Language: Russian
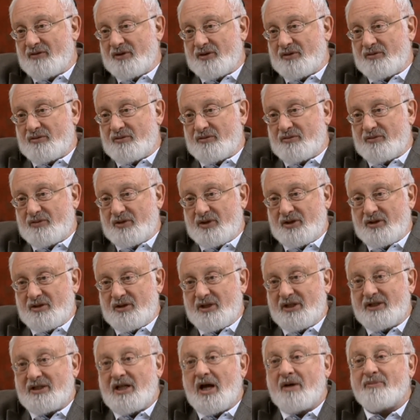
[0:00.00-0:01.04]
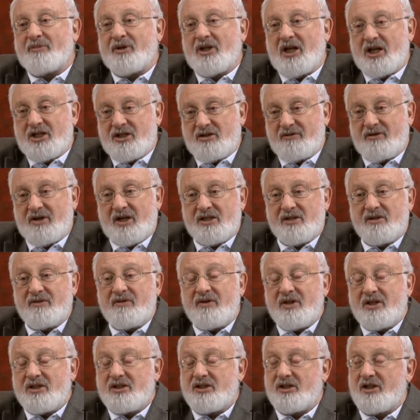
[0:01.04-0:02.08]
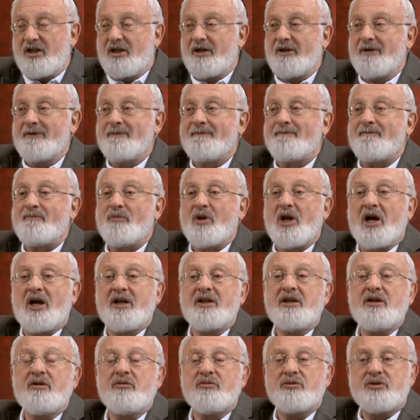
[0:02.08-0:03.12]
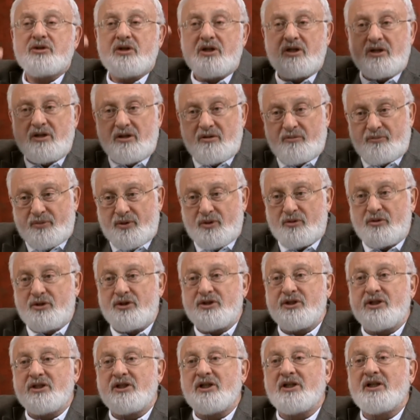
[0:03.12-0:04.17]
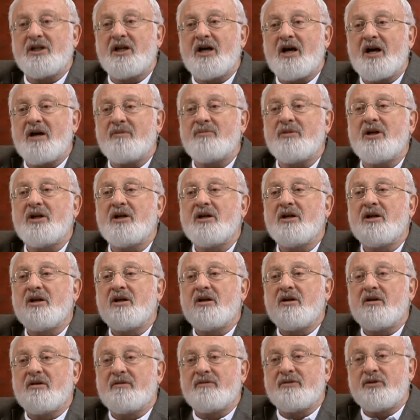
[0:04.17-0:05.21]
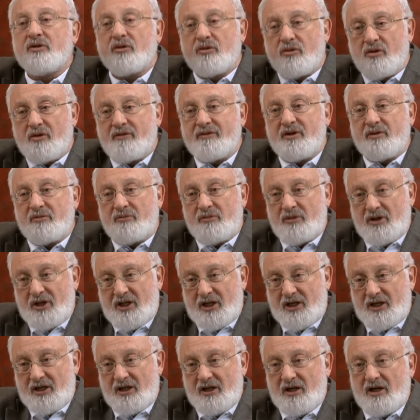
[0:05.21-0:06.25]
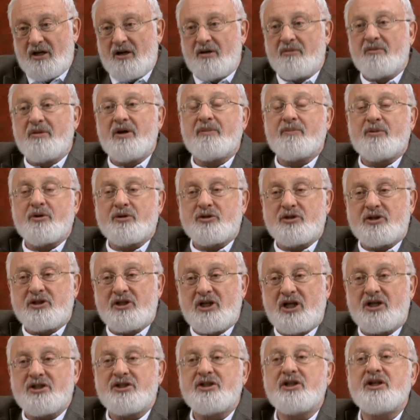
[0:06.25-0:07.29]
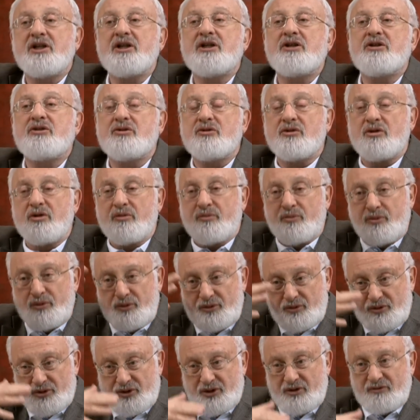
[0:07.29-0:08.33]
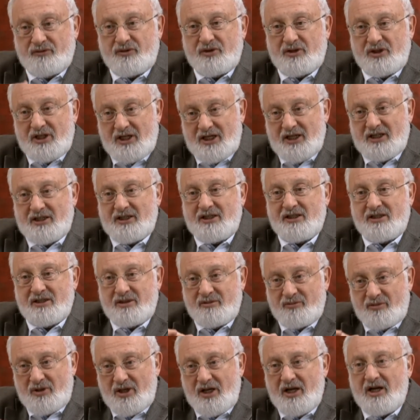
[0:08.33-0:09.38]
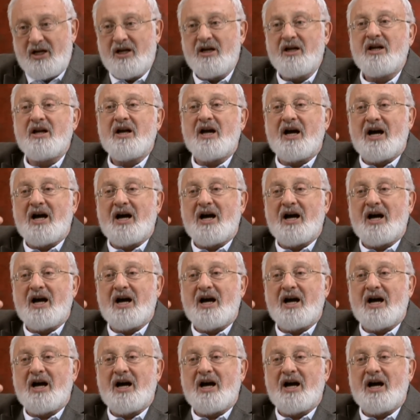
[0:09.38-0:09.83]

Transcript: вот этапы нашего развития, они уже пройдены нами в духовном мире. Мы их просто должны еще и будучи вот на этой Земле